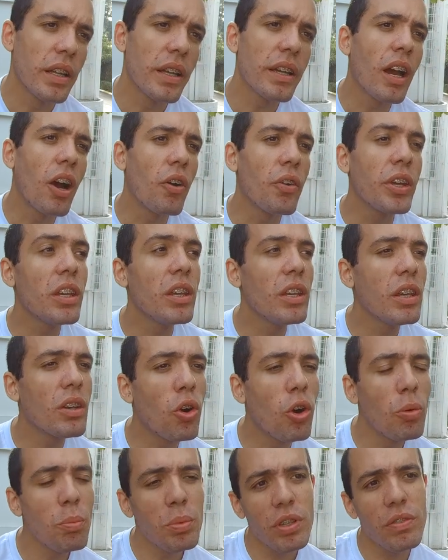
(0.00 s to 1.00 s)
Legal. E
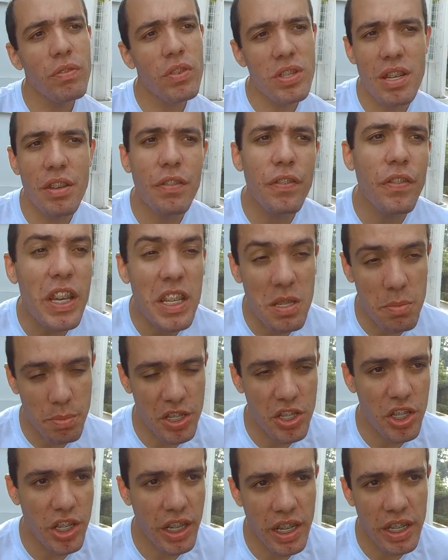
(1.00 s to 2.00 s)
como que você fez para
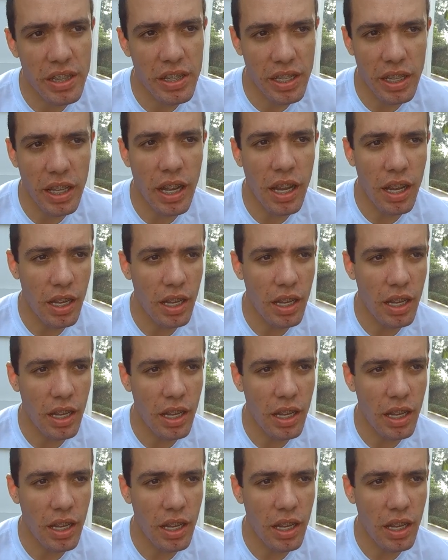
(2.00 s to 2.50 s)
chegar até lá?